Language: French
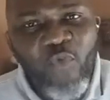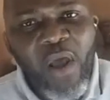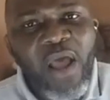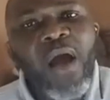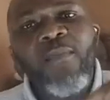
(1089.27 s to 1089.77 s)

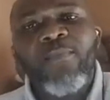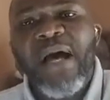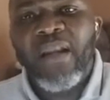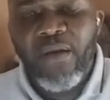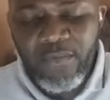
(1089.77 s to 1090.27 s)
foi en
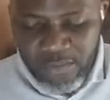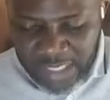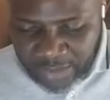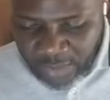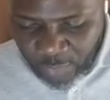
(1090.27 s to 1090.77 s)
parlant.
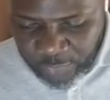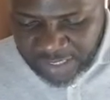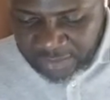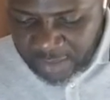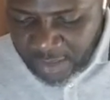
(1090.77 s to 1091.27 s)

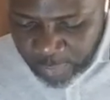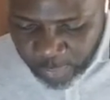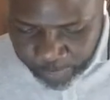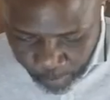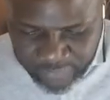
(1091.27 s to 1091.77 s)
Alléluia.
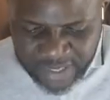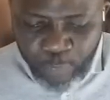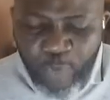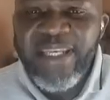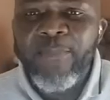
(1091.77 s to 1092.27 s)
Le premier
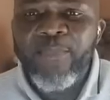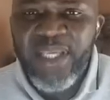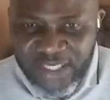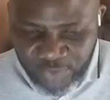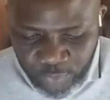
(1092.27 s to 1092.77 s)
point
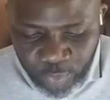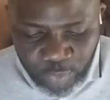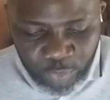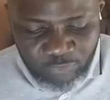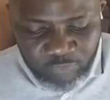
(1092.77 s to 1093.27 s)
d'application de
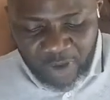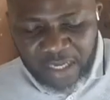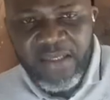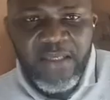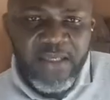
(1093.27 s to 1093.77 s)
notre
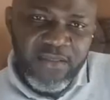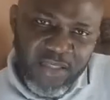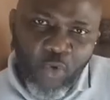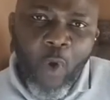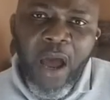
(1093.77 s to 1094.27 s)
foi,
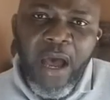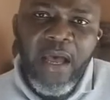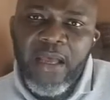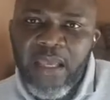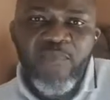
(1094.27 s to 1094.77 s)
c'est
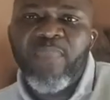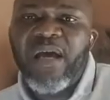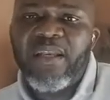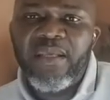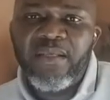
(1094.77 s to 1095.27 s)
croire et
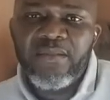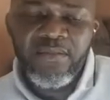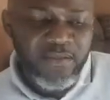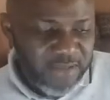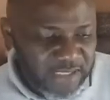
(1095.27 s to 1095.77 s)
parler.
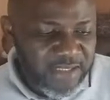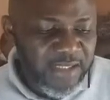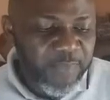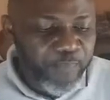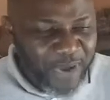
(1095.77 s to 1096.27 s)

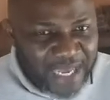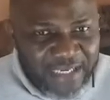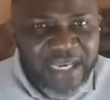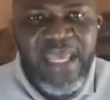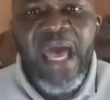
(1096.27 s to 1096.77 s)
C'est-à-dire
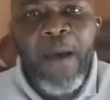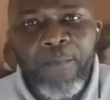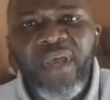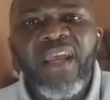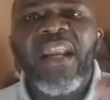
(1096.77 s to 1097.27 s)
parler
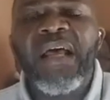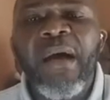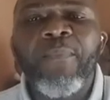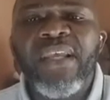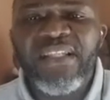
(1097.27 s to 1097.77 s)
après,
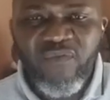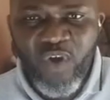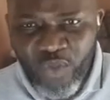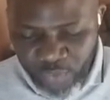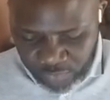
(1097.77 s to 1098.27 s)
après
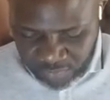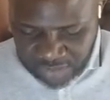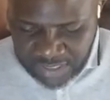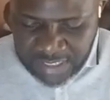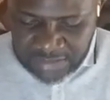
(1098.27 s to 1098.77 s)
avoir cru.
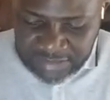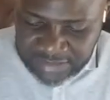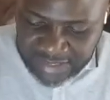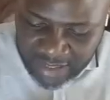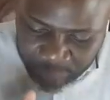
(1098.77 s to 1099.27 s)

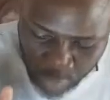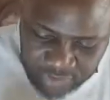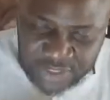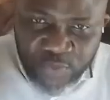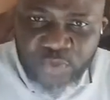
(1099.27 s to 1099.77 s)
C'est-à-dire c'est un
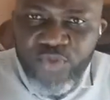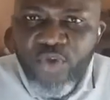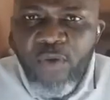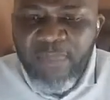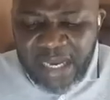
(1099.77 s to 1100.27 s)
processus
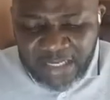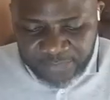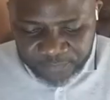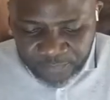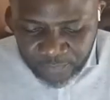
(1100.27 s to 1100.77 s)

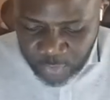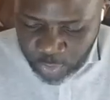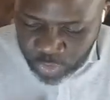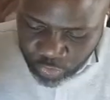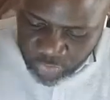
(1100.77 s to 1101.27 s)
normal
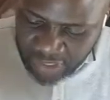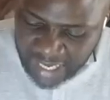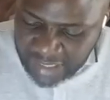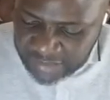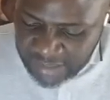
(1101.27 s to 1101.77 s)
que tu
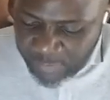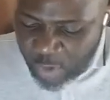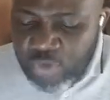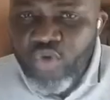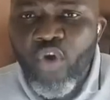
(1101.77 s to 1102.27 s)
as.
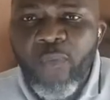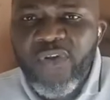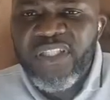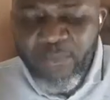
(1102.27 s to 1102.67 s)
D'abord, tu commences